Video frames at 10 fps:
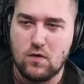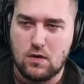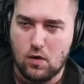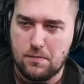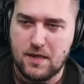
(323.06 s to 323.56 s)

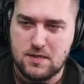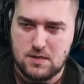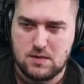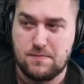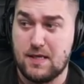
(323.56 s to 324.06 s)
а у меня,
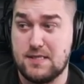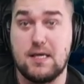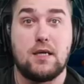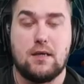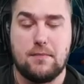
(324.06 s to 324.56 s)
типа,
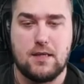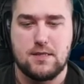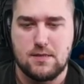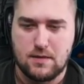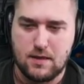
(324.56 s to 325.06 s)
отдельная
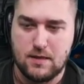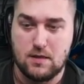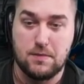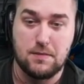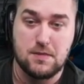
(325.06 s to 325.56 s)
болезнь такая,
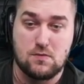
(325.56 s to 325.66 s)
долбоебица.